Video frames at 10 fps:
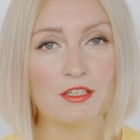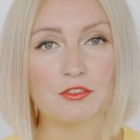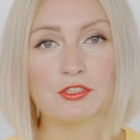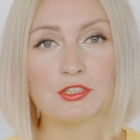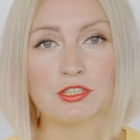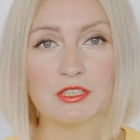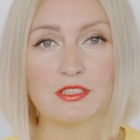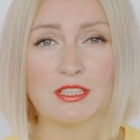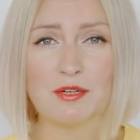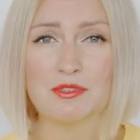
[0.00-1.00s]
kończy się
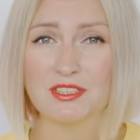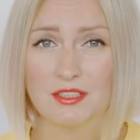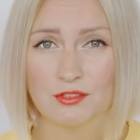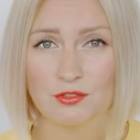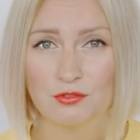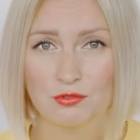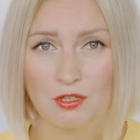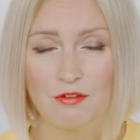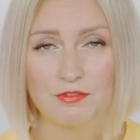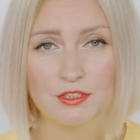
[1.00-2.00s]
ten cały sezon
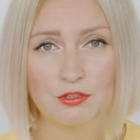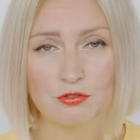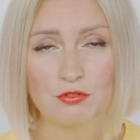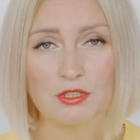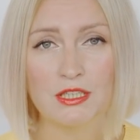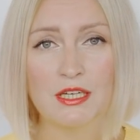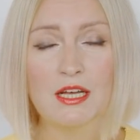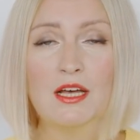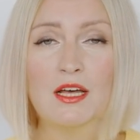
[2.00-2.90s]
ogórkowy, który